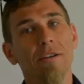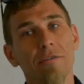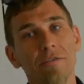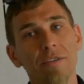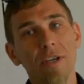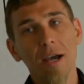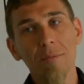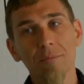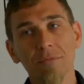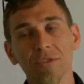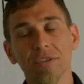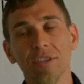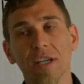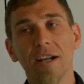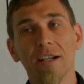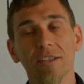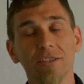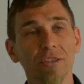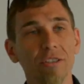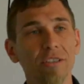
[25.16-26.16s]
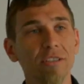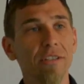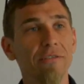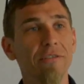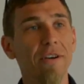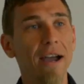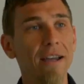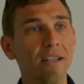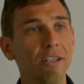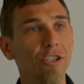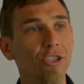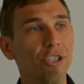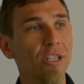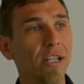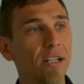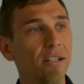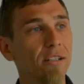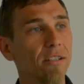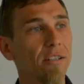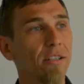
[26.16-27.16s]
Wir haben uns also diese Frage
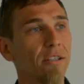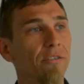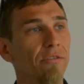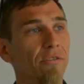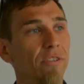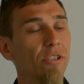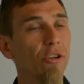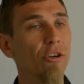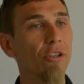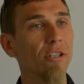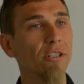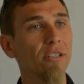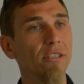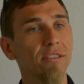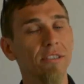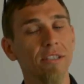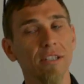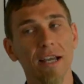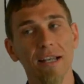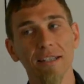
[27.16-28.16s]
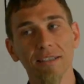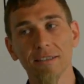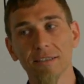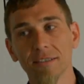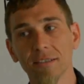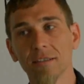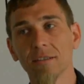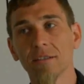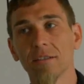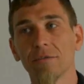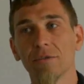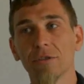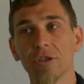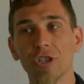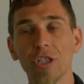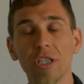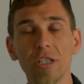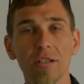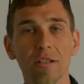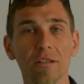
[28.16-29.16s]
gestellt, wie können diese ganzen
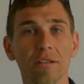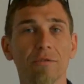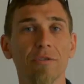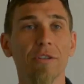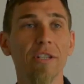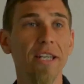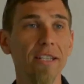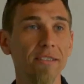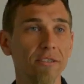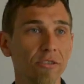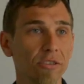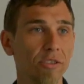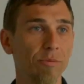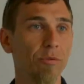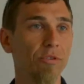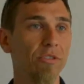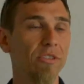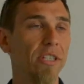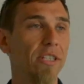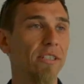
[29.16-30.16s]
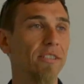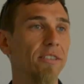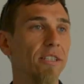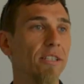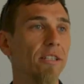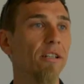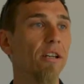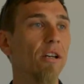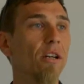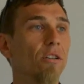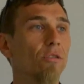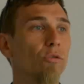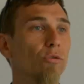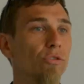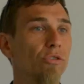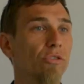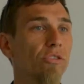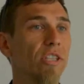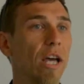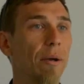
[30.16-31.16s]
verschiedenen Vernetzungsprozesse
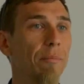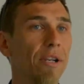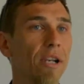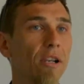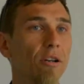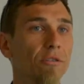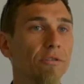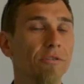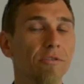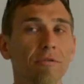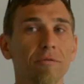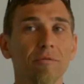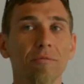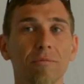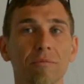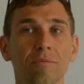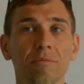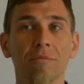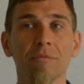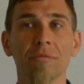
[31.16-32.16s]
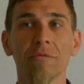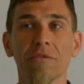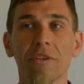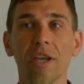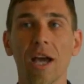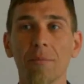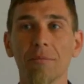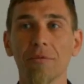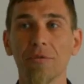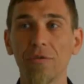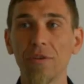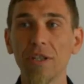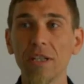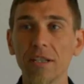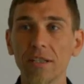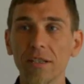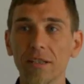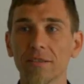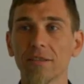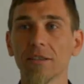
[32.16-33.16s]
gut zusammenlaufen. Wir haben
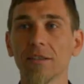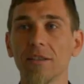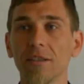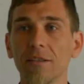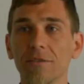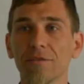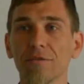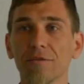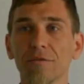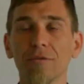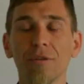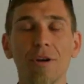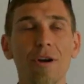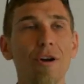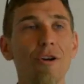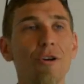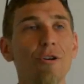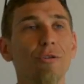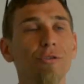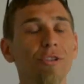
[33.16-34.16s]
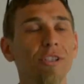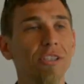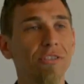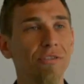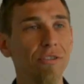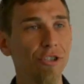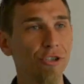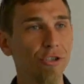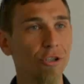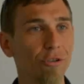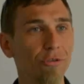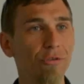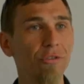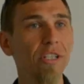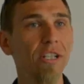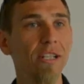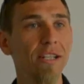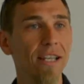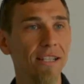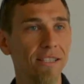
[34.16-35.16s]
viele Initiativen und inzwischen auch
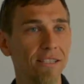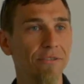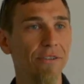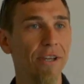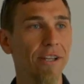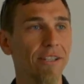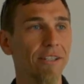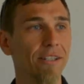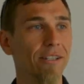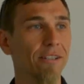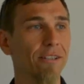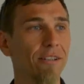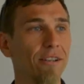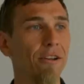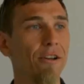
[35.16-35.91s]
viele Netzwerke.